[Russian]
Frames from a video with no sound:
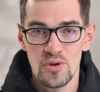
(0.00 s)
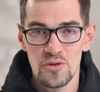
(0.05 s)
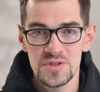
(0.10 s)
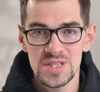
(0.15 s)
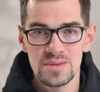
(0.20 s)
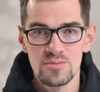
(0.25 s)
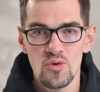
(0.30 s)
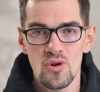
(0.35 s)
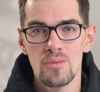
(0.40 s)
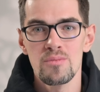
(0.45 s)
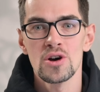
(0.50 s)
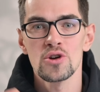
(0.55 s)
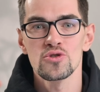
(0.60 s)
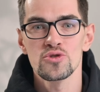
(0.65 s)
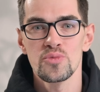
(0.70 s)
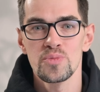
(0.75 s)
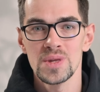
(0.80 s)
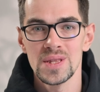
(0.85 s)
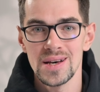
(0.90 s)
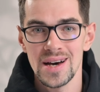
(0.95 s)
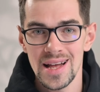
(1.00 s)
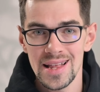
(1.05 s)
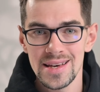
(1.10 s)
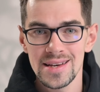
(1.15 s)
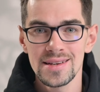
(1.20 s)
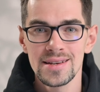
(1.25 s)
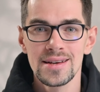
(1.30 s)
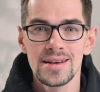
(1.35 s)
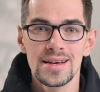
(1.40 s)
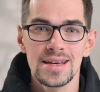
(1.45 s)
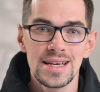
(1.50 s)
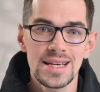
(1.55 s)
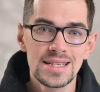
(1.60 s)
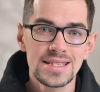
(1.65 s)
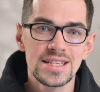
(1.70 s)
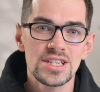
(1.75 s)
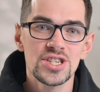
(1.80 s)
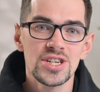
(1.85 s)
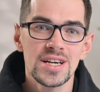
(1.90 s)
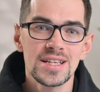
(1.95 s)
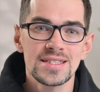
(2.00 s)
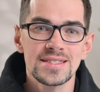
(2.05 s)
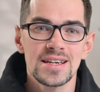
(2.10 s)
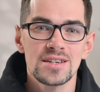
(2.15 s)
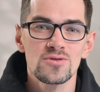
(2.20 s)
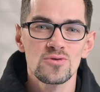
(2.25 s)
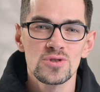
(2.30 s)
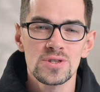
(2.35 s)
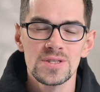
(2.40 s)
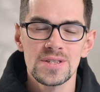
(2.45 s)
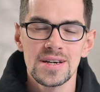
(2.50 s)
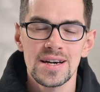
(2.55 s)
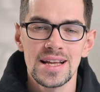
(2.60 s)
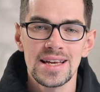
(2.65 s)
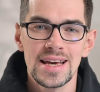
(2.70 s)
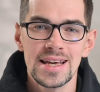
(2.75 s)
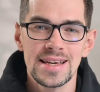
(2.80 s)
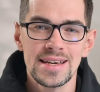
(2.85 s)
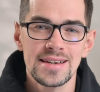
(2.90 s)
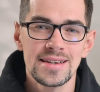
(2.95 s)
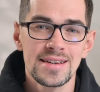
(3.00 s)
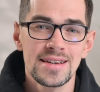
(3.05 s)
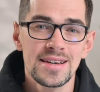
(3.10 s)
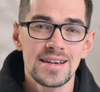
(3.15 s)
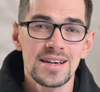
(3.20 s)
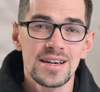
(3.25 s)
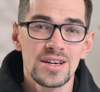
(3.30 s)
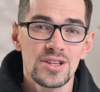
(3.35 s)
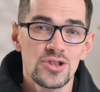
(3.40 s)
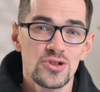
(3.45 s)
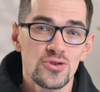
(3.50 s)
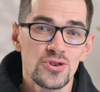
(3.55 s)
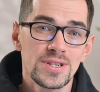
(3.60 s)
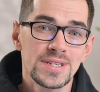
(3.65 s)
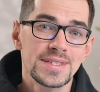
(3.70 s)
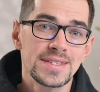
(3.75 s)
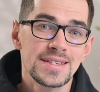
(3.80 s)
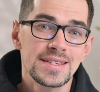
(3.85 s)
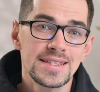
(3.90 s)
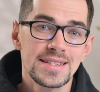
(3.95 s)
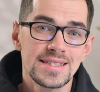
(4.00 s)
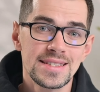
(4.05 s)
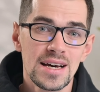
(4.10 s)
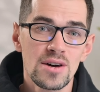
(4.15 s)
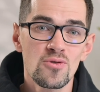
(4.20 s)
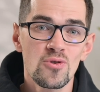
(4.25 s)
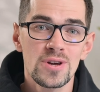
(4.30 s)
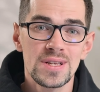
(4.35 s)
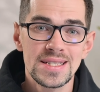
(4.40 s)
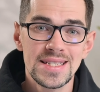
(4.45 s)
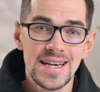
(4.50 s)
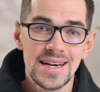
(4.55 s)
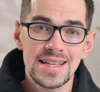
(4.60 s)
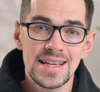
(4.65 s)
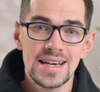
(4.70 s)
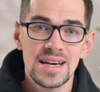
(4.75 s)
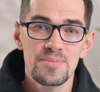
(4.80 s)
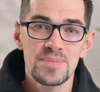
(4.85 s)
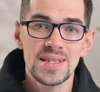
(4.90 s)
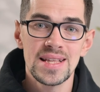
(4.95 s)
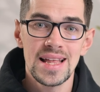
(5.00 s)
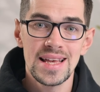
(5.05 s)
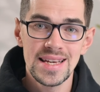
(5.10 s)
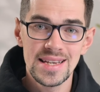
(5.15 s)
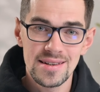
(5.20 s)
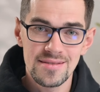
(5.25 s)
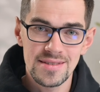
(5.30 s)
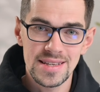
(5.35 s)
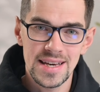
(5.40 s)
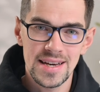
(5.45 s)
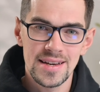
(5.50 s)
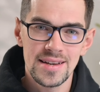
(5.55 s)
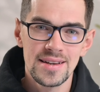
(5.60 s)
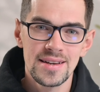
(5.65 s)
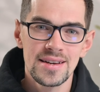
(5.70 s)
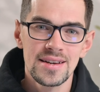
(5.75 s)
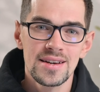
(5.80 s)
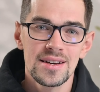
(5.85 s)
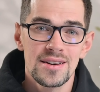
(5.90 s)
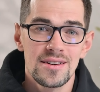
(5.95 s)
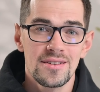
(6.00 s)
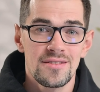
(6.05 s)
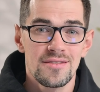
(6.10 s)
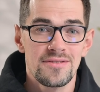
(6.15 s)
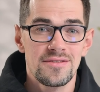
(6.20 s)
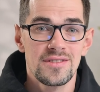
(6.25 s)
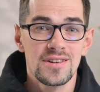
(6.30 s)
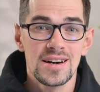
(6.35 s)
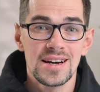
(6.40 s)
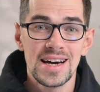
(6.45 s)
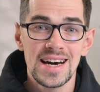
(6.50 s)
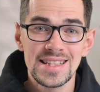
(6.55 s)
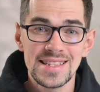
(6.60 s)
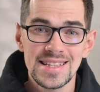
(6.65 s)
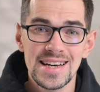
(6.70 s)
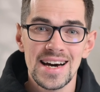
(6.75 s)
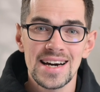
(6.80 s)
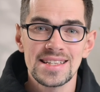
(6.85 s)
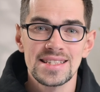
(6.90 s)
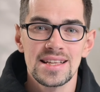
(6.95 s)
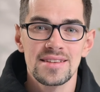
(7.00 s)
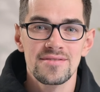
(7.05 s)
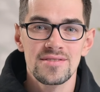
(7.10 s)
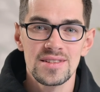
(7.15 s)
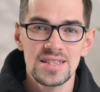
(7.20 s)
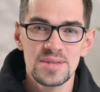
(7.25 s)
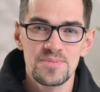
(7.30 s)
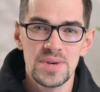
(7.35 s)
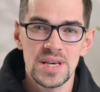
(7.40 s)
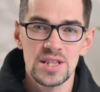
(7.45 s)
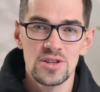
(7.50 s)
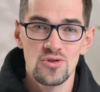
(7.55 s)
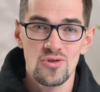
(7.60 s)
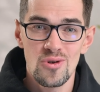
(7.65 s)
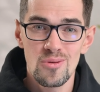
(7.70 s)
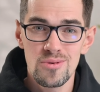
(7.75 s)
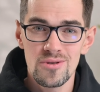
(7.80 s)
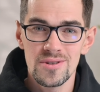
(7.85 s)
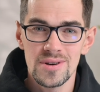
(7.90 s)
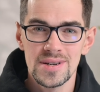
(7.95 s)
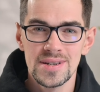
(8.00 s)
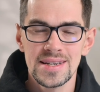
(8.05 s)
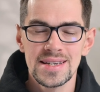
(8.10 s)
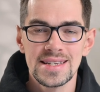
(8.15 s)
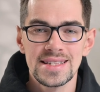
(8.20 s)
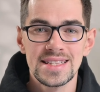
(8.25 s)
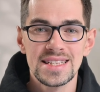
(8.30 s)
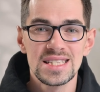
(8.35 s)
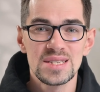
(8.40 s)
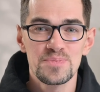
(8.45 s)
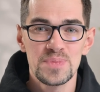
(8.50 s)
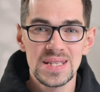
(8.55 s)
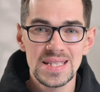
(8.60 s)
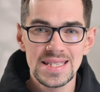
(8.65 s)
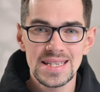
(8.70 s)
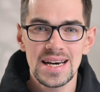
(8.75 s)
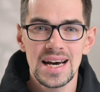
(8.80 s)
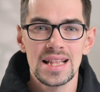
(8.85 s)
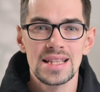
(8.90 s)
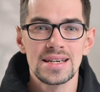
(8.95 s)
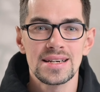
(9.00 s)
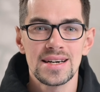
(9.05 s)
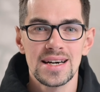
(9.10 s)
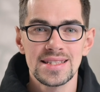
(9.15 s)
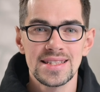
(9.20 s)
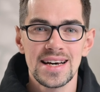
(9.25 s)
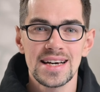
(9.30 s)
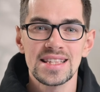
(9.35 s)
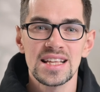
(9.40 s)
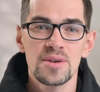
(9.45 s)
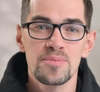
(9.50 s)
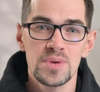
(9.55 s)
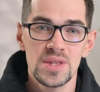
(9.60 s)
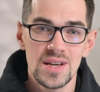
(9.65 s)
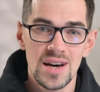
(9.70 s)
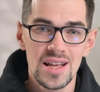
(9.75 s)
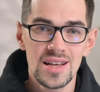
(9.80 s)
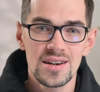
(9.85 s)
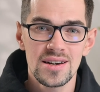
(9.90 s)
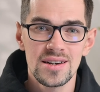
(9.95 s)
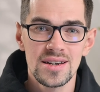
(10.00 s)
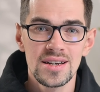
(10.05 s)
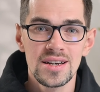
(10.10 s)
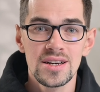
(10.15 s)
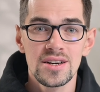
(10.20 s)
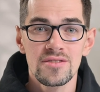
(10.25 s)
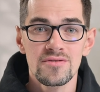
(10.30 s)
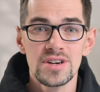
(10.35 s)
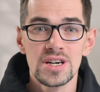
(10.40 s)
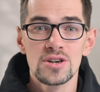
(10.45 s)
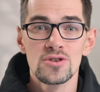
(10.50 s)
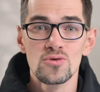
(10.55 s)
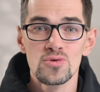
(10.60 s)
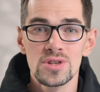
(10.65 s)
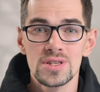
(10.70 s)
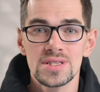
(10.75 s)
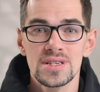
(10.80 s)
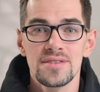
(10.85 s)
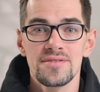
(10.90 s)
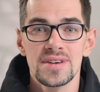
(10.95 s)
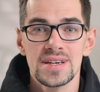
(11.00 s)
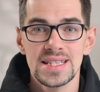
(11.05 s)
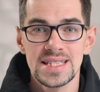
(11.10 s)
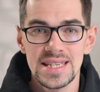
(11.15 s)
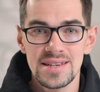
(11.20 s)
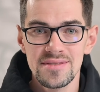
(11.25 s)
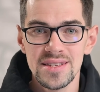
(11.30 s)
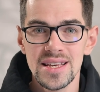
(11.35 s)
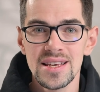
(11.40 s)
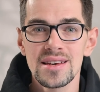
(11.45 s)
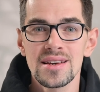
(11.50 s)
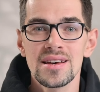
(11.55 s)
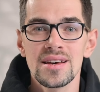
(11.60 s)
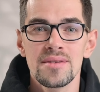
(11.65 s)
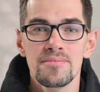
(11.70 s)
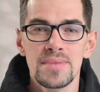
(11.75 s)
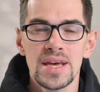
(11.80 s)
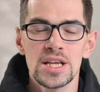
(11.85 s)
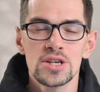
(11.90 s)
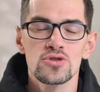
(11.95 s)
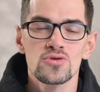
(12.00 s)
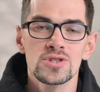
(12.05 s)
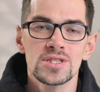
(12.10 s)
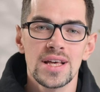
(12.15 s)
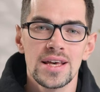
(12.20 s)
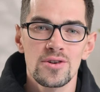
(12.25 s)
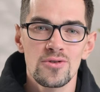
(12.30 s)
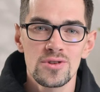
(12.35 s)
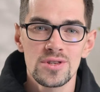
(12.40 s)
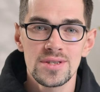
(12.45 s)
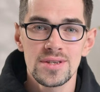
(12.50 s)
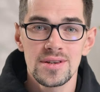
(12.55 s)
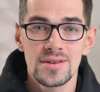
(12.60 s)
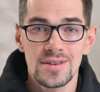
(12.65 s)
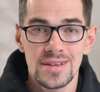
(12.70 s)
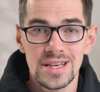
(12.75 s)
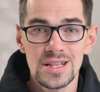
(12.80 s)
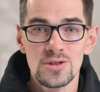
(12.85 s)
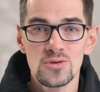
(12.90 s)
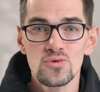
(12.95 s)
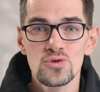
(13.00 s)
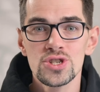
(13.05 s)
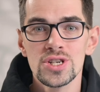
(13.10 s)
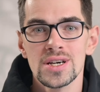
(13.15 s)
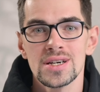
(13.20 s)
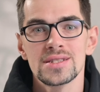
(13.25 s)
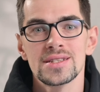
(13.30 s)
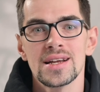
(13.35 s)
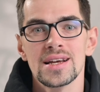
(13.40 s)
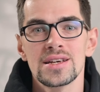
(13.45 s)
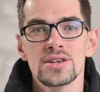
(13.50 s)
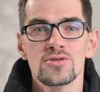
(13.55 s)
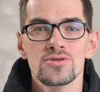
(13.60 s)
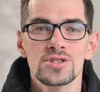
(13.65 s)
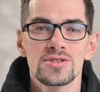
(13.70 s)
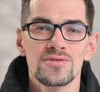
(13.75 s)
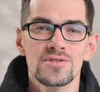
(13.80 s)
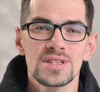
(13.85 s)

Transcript: по всему обороту педали и снижается нагрузка на колени. То есть с такой техникой педалирования в контактной велосипедной обуви на специальных контактных педалях вы крутите эффективней, меньше устаете и лучше контролируете